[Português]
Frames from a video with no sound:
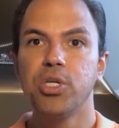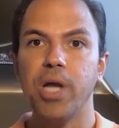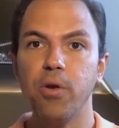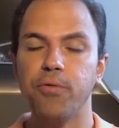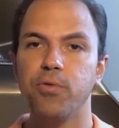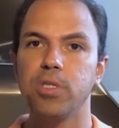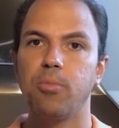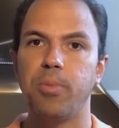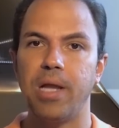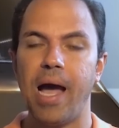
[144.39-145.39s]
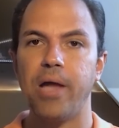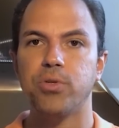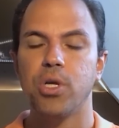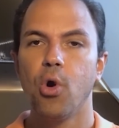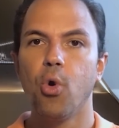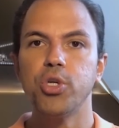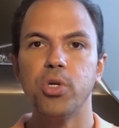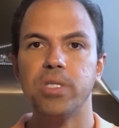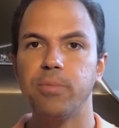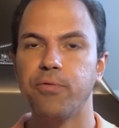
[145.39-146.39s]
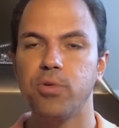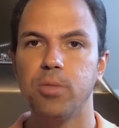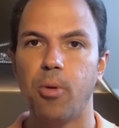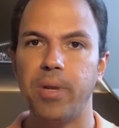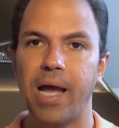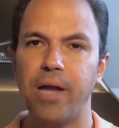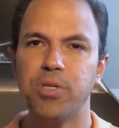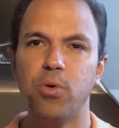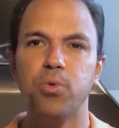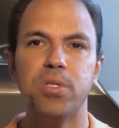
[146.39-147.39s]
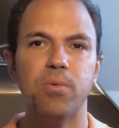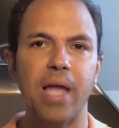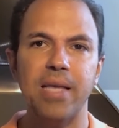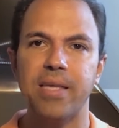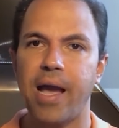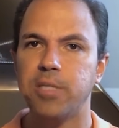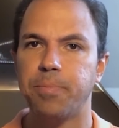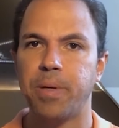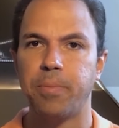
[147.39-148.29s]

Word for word: Já nos fundos imobiliários, hoje nós temos fundos imobiliários que custam 10 reais